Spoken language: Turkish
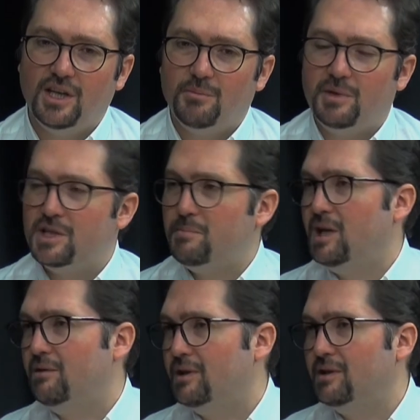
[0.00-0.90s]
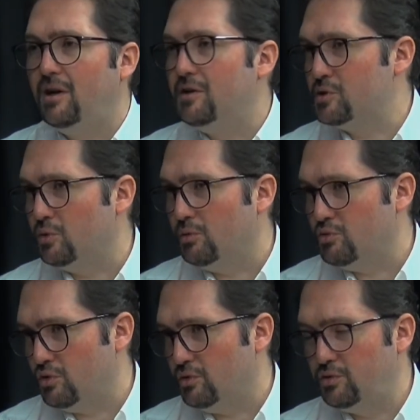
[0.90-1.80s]
Barış Pehlivan'da hasıl
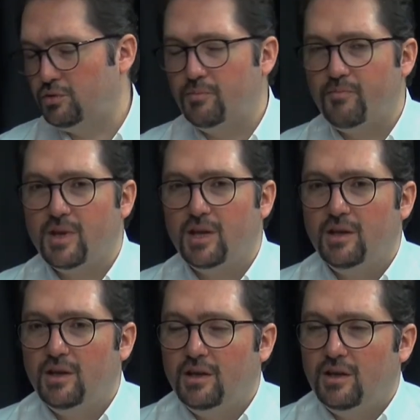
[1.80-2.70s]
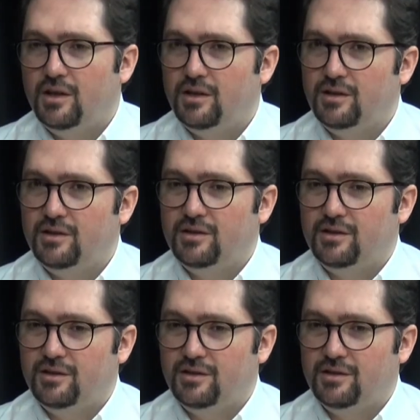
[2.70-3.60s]
olmuş oldu. Ee,
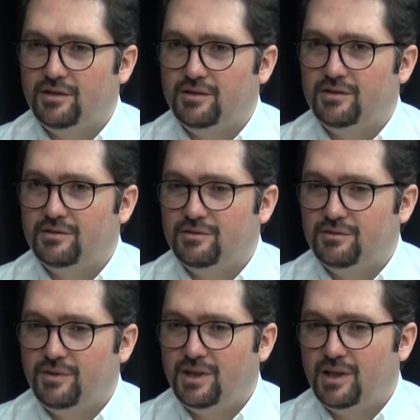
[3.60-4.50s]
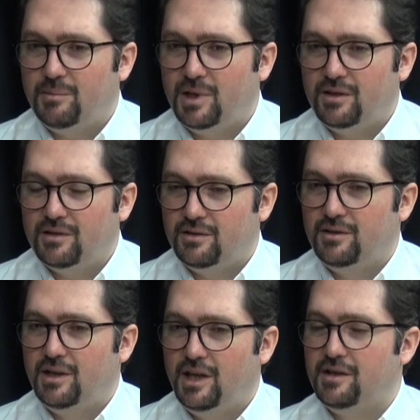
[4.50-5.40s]
ve ama e,
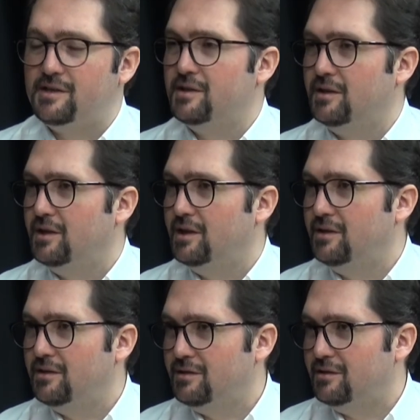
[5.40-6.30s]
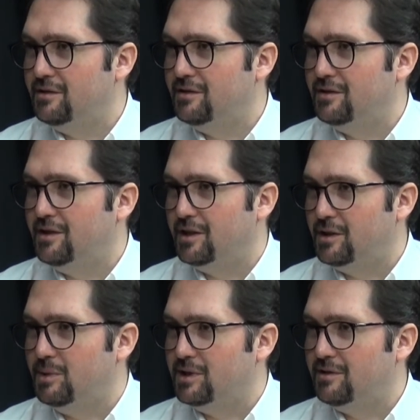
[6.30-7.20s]
her ikisinin de e,
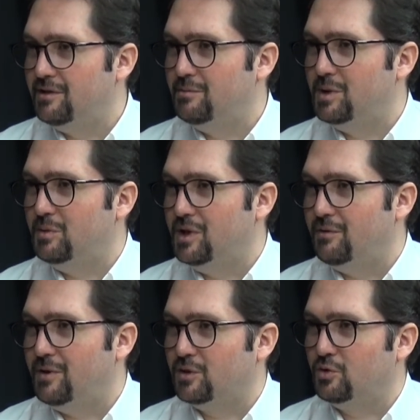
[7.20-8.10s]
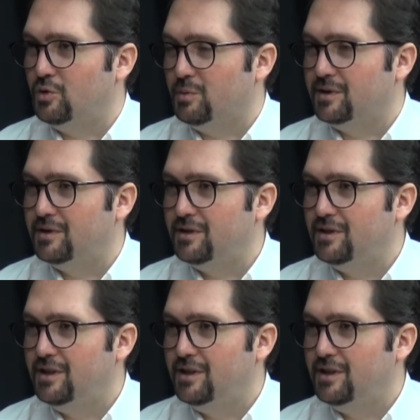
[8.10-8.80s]
akıbeti birbirinden farklı olmadı.